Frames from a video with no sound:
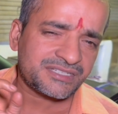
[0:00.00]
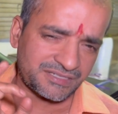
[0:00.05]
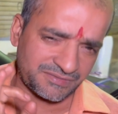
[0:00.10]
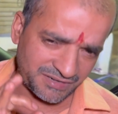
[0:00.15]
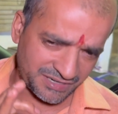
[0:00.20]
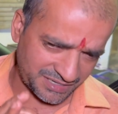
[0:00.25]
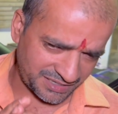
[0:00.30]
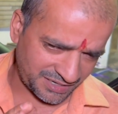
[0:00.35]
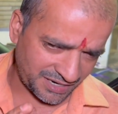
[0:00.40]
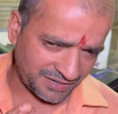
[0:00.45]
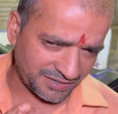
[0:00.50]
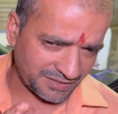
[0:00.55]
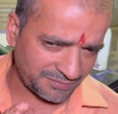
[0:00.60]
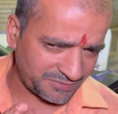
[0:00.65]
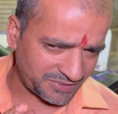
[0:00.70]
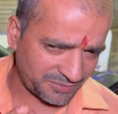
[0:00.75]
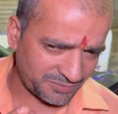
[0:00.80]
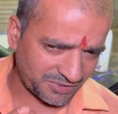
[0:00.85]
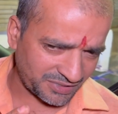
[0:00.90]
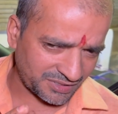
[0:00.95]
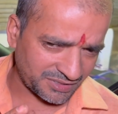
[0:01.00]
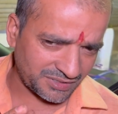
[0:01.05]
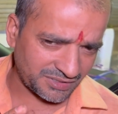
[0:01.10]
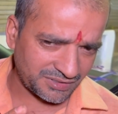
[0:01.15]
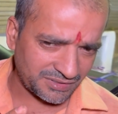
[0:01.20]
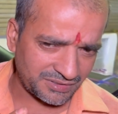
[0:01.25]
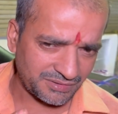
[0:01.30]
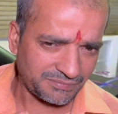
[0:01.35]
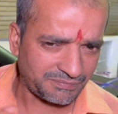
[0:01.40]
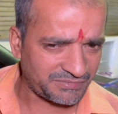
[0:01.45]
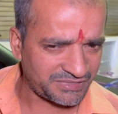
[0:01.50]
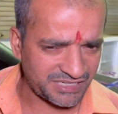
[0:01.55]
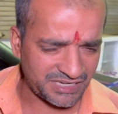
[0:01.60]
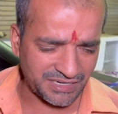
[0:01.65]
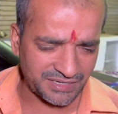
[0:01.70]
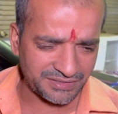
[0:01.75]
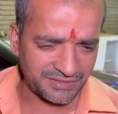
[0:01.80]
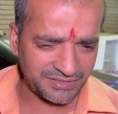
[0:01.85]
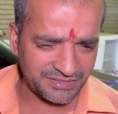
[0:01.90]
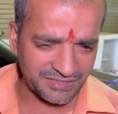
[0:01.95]
सेवेंटी नाइन के बिल बना था
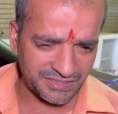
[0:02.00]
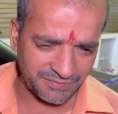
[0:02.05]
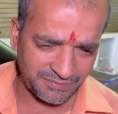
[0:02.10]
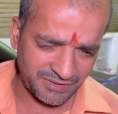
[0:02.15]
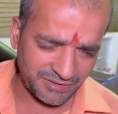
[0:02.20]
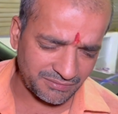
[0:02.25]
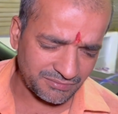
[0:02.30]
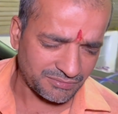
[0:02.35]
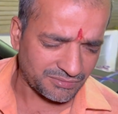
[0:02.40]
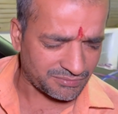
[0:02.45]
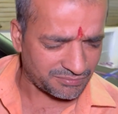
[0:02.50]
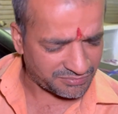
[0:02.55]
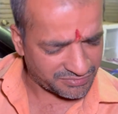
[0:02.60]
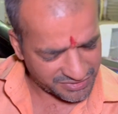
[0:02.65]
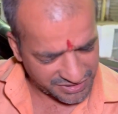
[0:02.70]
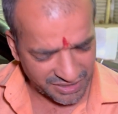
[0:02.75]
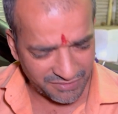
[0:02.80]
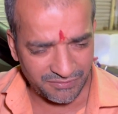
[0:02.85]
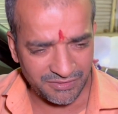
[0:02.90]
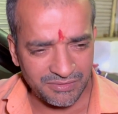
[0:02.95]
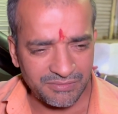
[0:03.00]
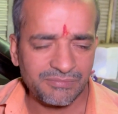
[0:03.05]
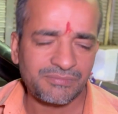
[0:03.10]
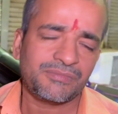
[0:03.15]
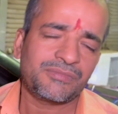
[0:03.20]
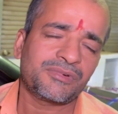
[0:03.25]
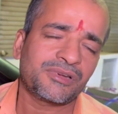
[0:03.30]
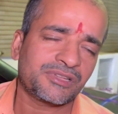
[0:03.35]
भैया कहते सेवन सेवन